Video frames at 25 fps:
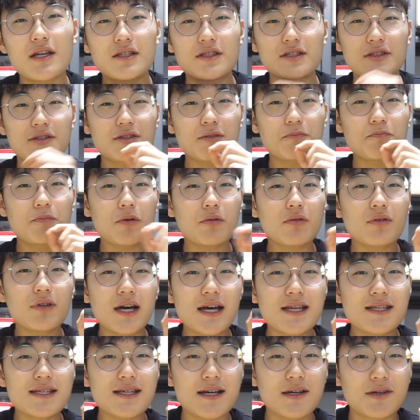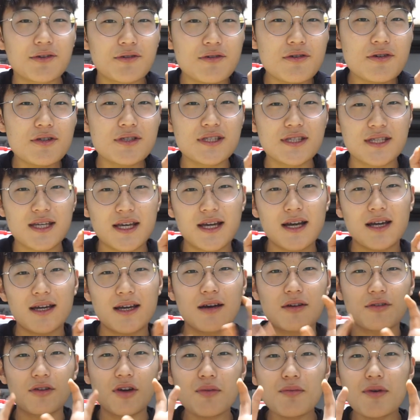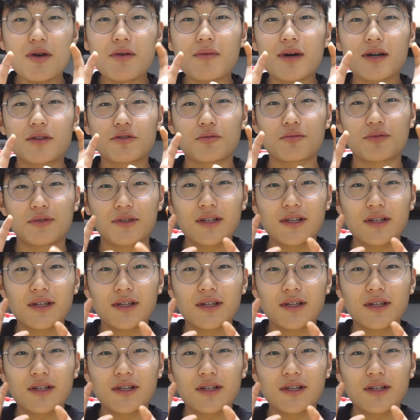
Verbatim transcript: 직접 병원을 하지 않고 제가 그냥 설명만 좀